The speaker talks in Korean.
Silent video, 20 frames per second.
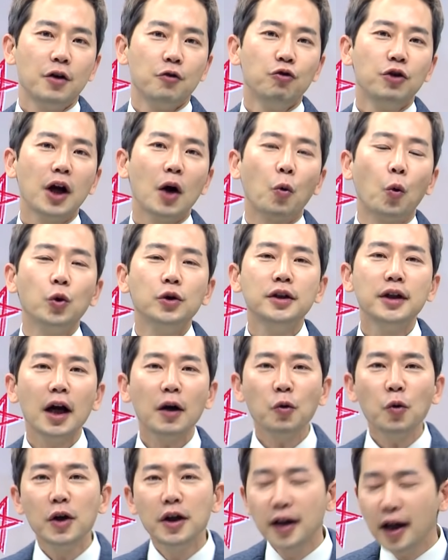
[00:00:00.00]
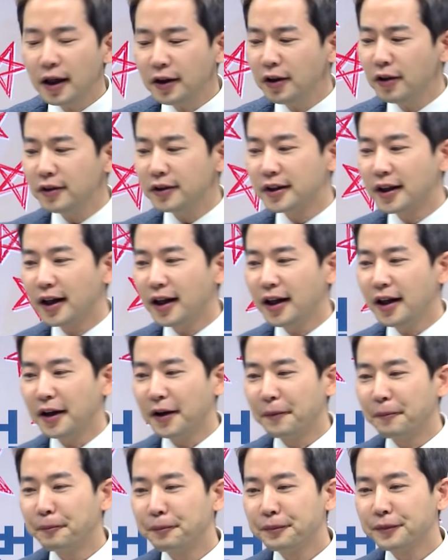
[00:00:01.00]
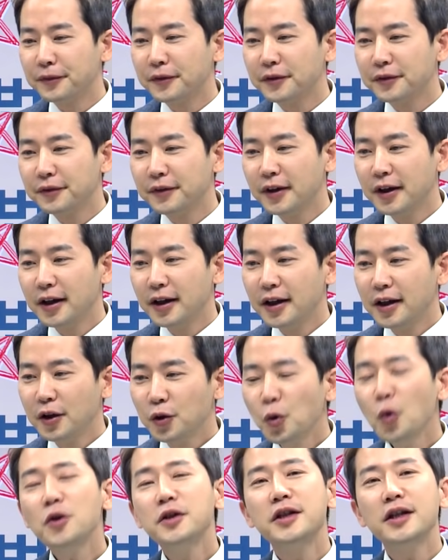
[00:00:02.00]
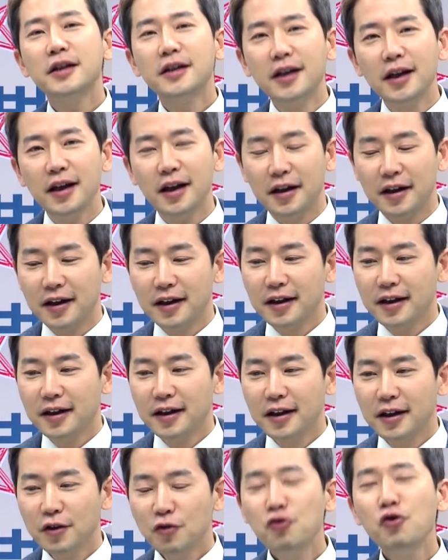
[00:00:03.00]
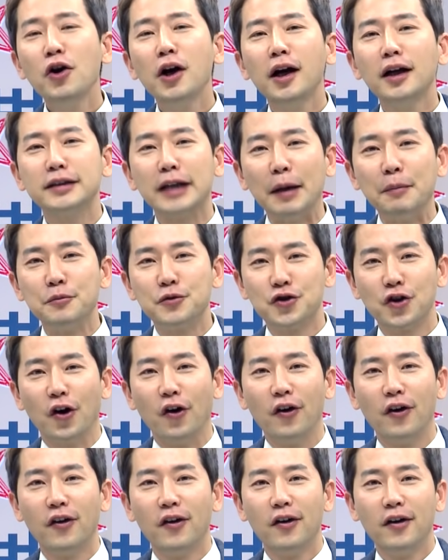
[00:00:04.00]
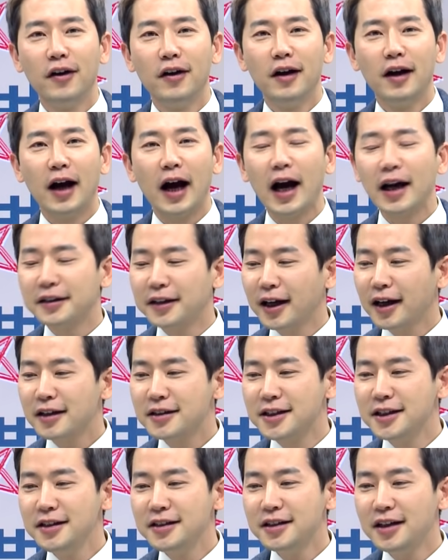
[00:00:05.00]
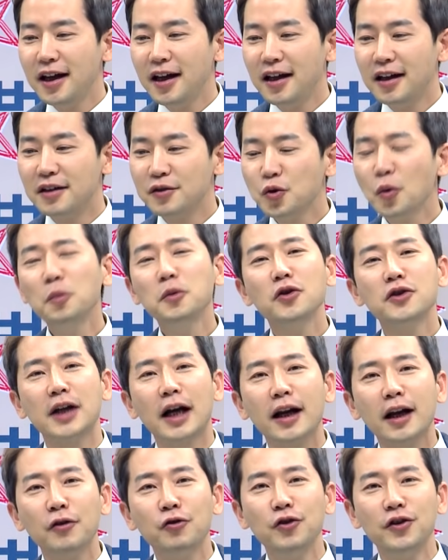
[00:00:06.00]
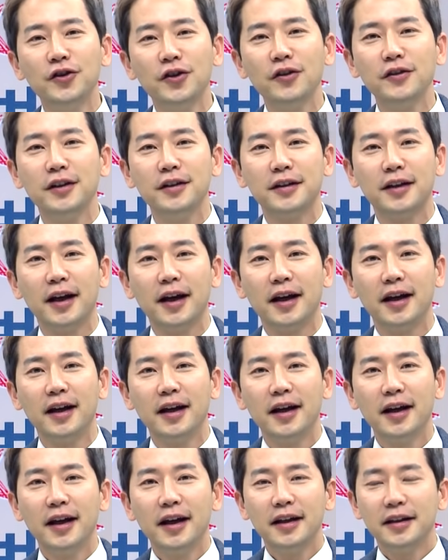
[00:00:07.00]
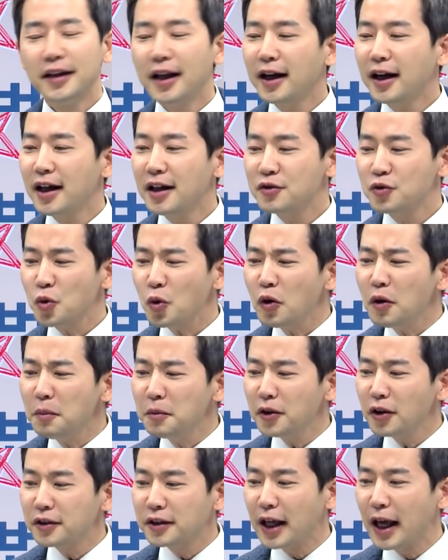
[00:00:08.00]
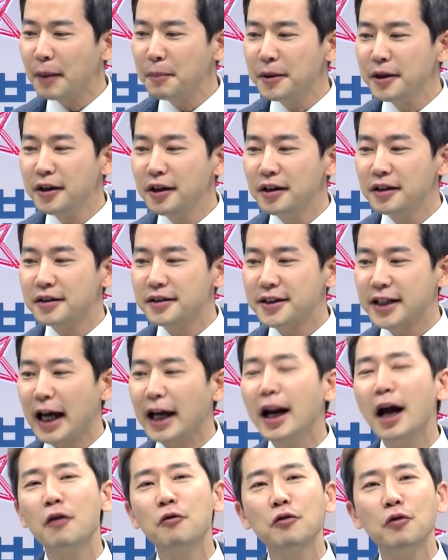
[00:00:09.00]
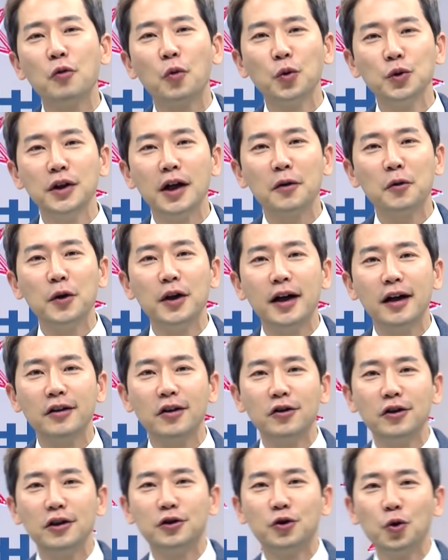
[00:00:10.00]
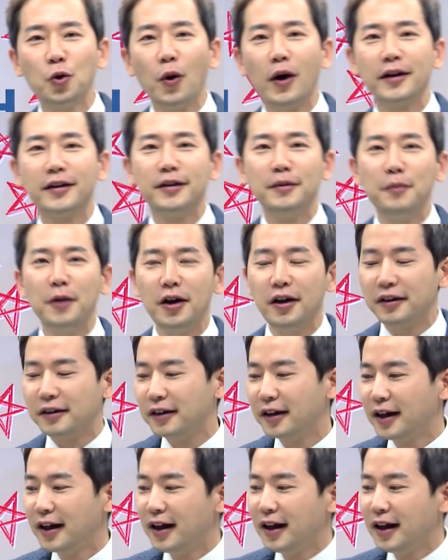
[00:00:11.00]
우리가 고등학교 1학년 때 솔직히 후회가 남죠. 아, 내가 진짜 좀 더 잘할 수 있었는데 내가 조금 더 대비를 잘하고 고등학교 1학년을 들어왔으면